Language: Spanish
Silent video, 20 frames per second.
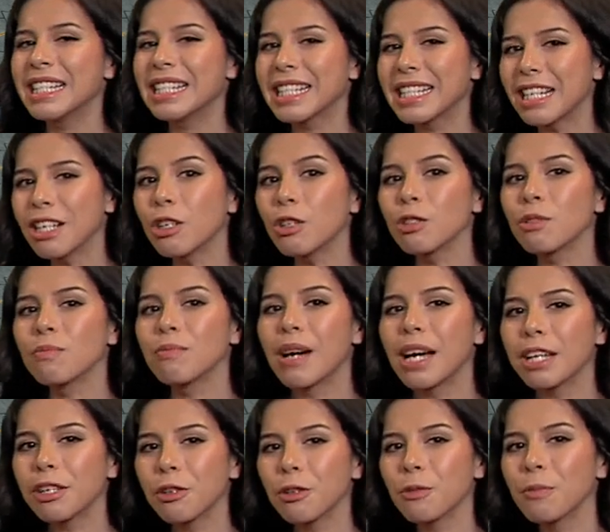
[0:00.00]
cielos
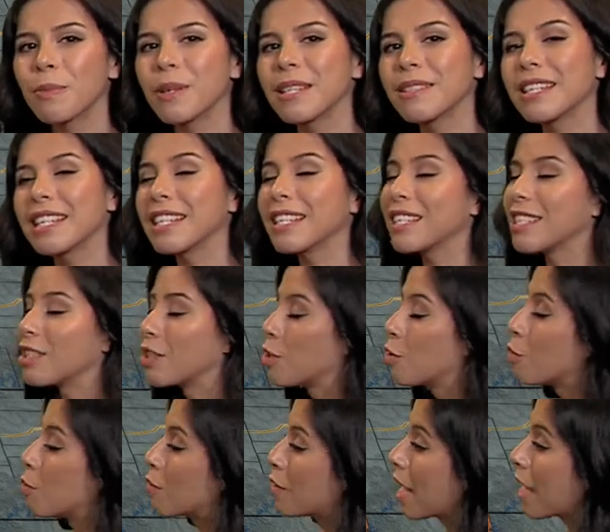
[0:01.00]
mayormente
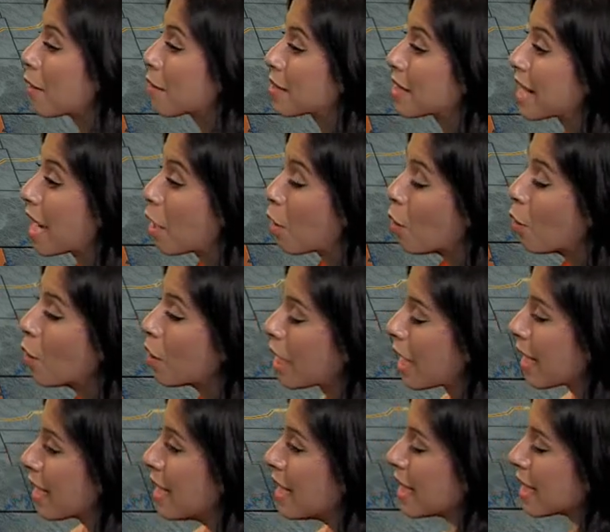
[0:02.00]
nublados
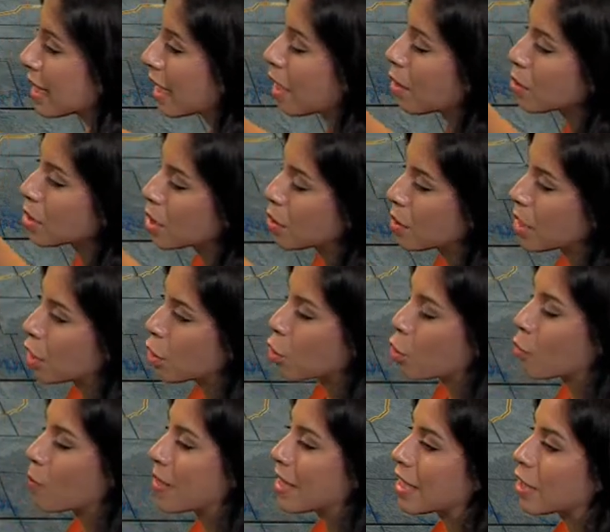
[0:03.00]
ahora causa una
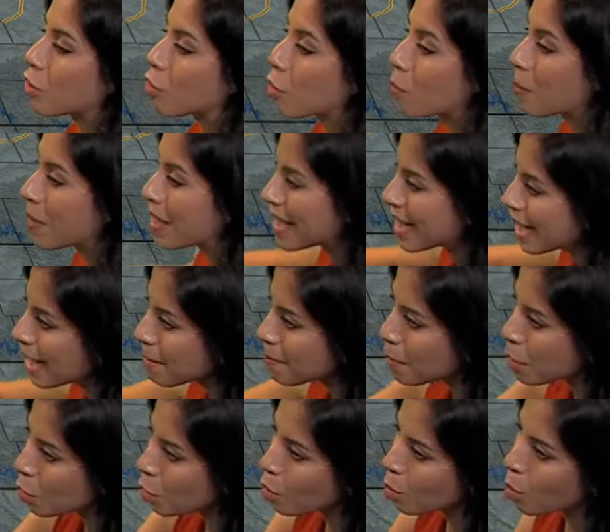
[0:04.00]
tormenta tropical,
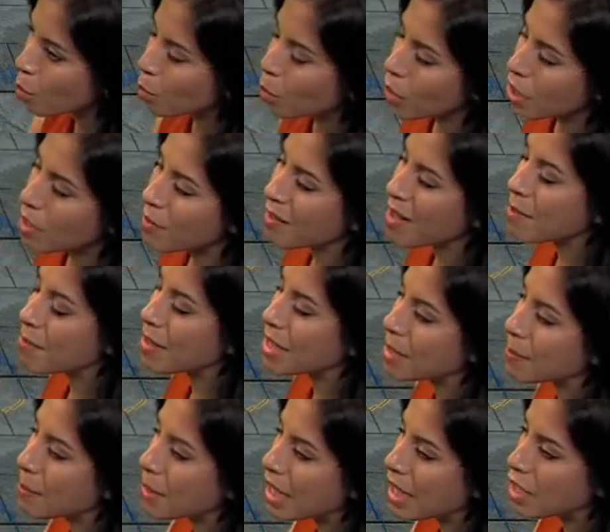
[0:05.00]
pero como pueden ver
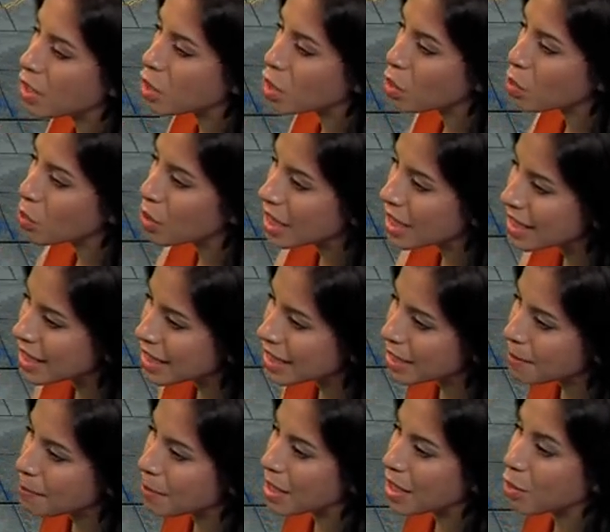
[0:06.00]
más para el sureste,
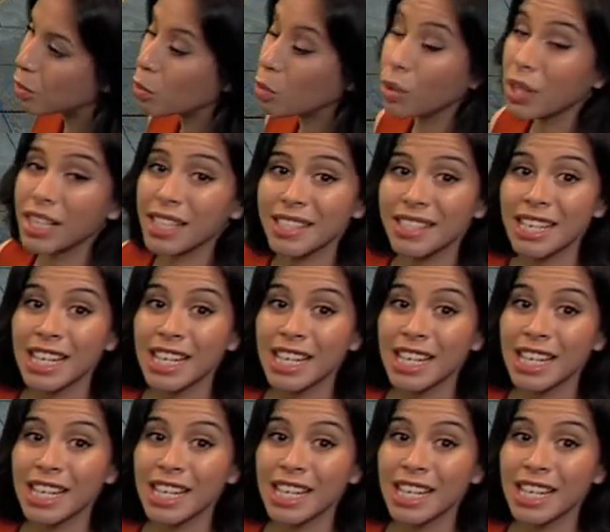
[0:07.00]
temperaturas